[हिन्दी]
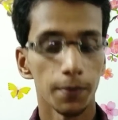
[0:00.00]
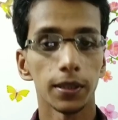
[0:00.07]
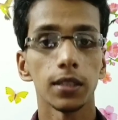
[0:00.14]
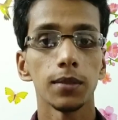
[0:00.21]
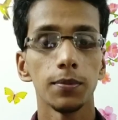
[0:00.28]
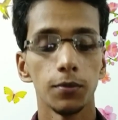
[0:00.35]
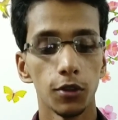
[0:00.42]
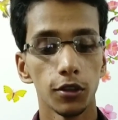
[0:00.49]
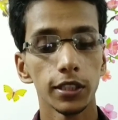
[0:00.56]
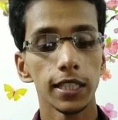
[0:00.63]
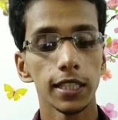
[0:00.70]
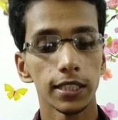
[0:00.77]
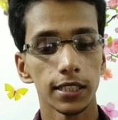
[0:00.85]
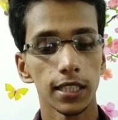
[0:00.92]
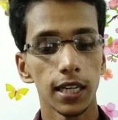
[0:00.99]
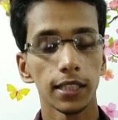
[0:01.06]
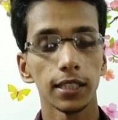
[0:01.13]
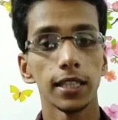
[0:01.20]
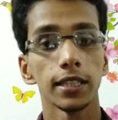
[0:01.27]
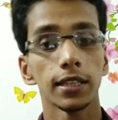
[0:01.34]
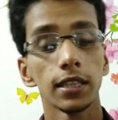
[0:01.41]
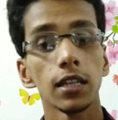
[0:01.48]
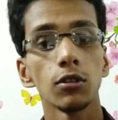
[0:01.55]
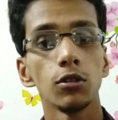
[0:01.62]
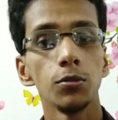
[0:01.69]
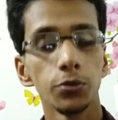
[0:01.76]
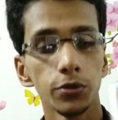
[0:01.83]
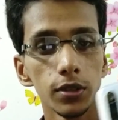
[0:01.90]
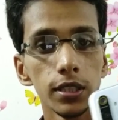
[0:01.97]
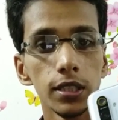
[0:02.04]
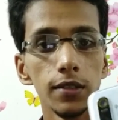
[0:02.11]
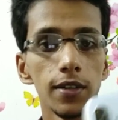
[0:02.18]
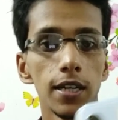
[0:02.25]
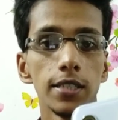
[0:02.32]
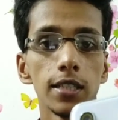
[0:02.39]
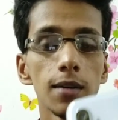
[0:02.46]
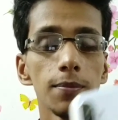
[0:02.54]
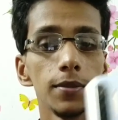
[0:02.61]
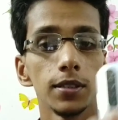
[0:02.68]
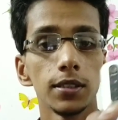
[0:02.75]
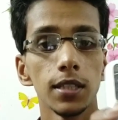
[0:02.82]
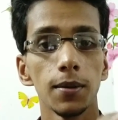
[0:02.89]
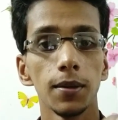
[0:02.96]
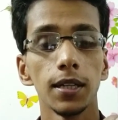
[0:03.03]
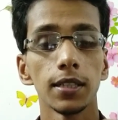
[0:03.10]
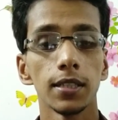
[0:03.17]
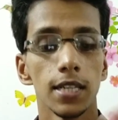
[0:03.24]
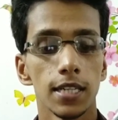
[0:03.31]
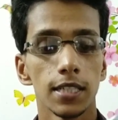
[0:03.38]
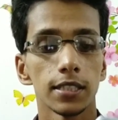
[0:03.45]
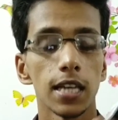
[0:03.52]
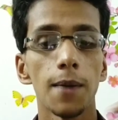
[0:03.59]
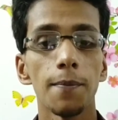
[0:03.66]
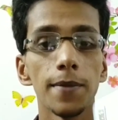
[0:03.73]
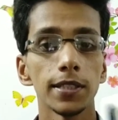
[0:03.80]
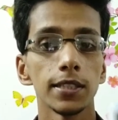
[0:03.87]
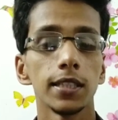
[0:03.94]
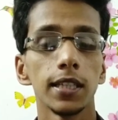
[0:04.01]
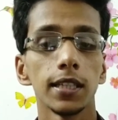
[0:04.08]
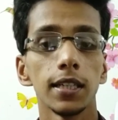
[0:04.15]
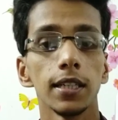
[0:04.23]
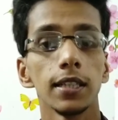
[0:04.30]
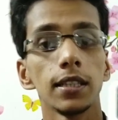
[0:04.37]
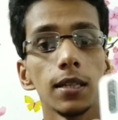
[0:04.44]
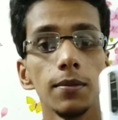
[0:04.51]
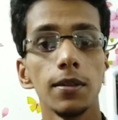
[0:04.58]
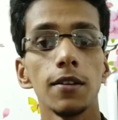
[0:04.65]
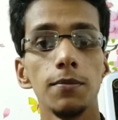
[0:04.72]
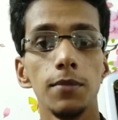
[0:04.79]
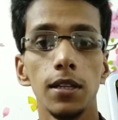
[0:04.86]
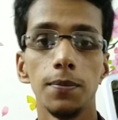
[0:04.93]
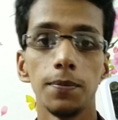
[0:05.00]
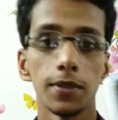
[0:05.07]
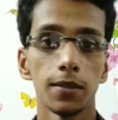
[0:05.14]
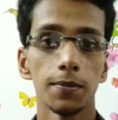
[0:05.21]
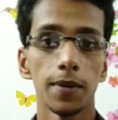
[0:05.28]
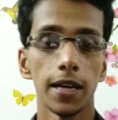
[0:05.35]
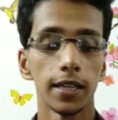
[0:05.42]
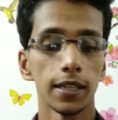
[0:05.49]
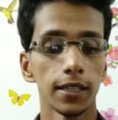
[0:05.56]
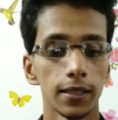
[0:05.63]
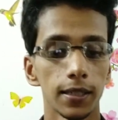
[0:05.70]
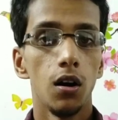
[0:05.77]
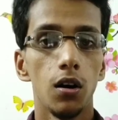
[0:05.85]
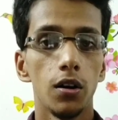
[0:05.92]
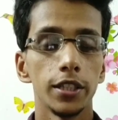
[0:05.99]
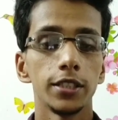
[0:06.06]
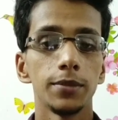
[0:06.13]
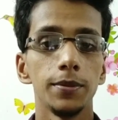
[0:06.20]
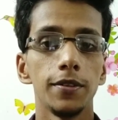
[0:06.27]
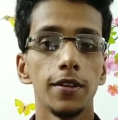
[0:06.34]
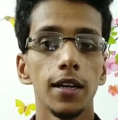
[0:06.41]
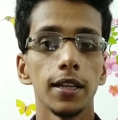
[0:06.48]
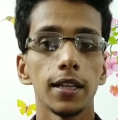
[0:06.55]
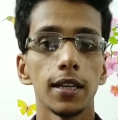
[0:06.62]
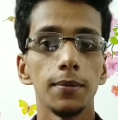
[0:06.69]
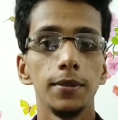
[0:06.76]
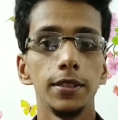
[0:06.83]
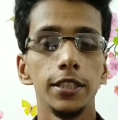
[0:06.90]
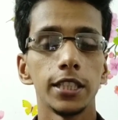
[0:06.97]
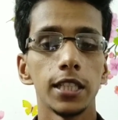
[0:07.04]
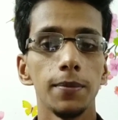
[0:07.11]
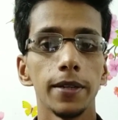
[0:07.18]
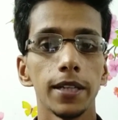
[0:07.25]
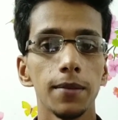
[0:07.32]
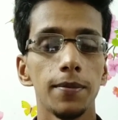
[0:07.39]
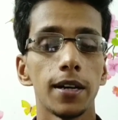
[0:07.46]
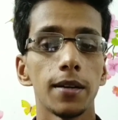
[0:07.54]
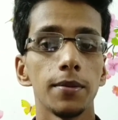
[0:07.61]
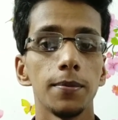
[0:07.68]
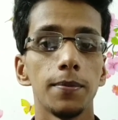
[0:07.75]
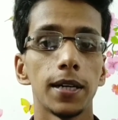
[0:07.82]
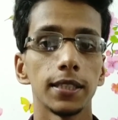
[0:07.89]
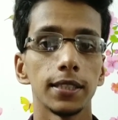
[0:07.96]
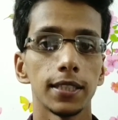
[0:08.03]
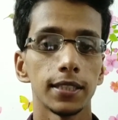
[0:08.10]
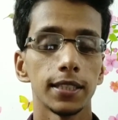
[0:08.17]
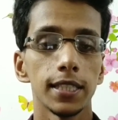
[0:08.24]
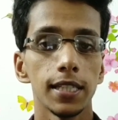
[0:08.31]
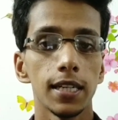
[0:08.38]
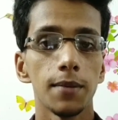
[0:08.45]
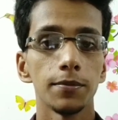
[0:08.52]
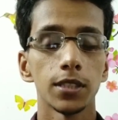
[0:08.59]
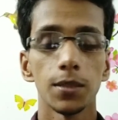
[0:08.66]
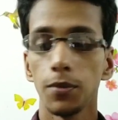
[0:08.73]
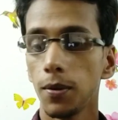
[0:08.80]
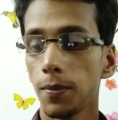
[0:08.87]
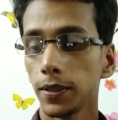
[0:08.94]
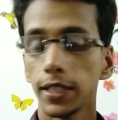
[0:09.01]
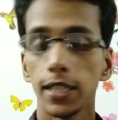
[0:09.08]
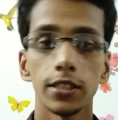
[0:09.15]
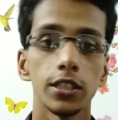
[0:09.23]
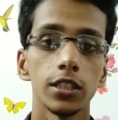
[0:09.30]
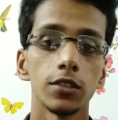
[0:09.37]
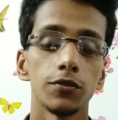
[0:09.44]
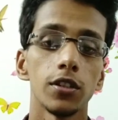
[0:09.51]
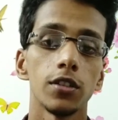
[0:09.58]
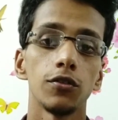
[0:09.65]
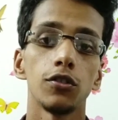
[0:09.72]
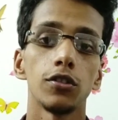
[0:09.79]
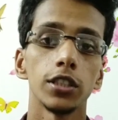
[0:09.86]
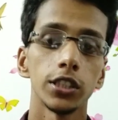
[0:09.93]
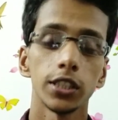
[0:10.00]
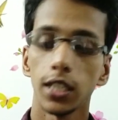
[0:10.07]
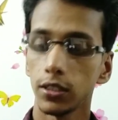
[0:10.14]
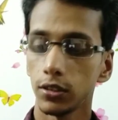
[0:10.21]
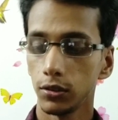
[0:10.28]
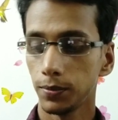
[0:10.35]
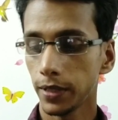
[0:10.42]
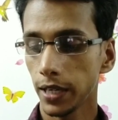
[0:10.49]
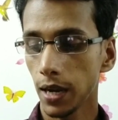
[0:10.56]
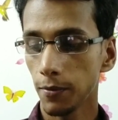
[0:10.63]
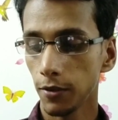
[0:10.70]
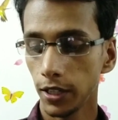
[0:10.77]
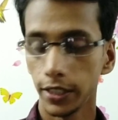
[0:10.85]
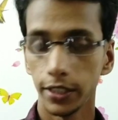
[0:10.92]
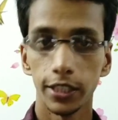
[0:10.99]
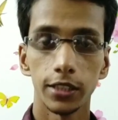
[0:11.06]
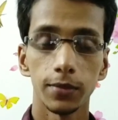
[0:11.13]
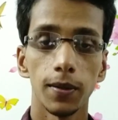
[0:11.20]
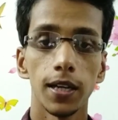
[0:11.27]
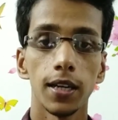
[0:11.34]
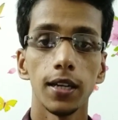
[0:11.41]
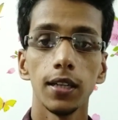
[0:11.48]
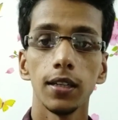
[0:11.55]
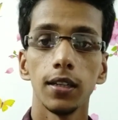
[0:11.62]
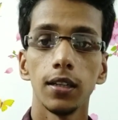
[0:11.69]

मतलब बहुत ही अच्छा लगता है इतना खूबसूरत डिवाइस है आप इसे अगर सामने से देखेंगे तभी आप बिलीव कर पाएंगे और इस मोबाइल का अभी डिस्प्ले के बारे में बात करते हैं हम सबको पता है सिक्स पॉइंट फोर इंच का सुपर एमोलेट डिस्प्ले है